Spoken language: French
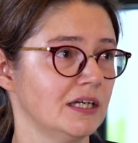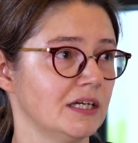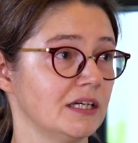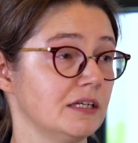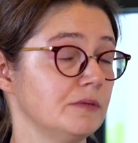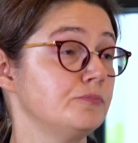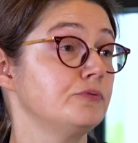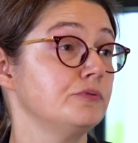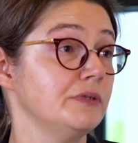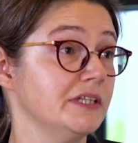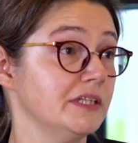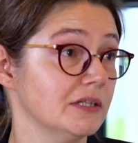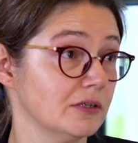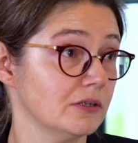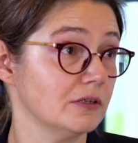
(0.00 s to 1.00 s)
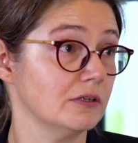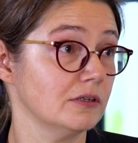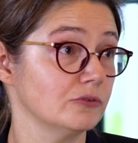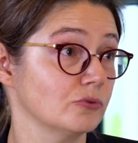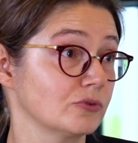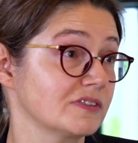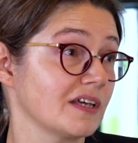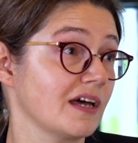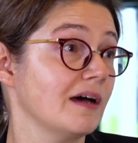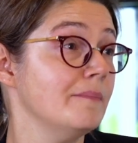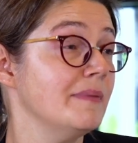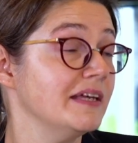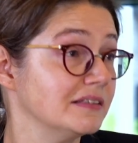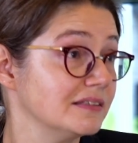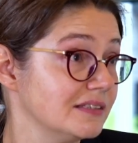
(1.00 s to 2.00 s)
Et puis, euh, donc ça
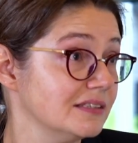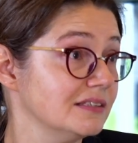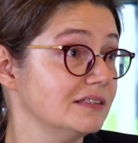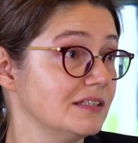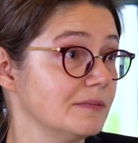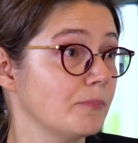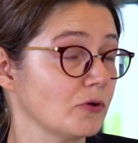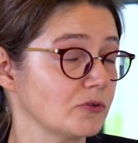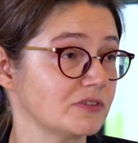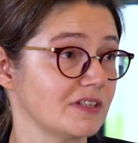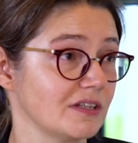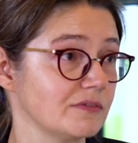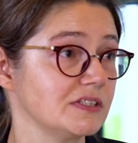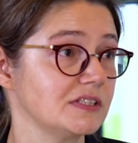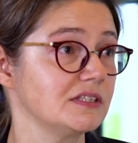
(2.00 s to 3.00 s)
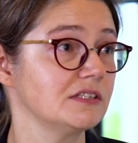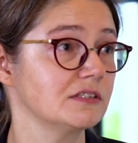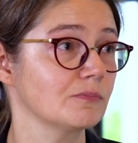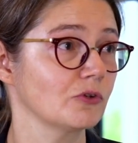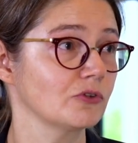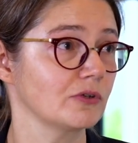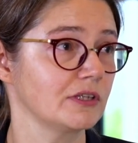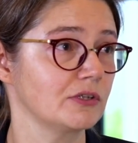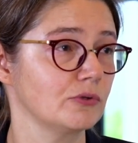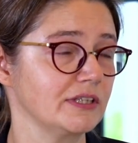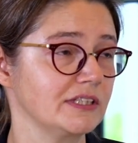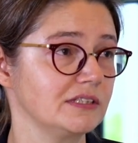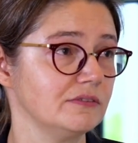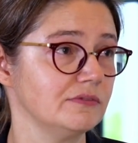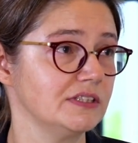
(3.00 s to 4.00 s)
amène des dépenses d'investissement dans les
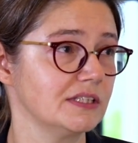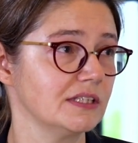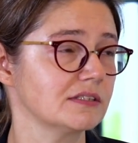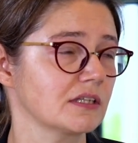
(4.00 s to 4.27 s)
collectivités.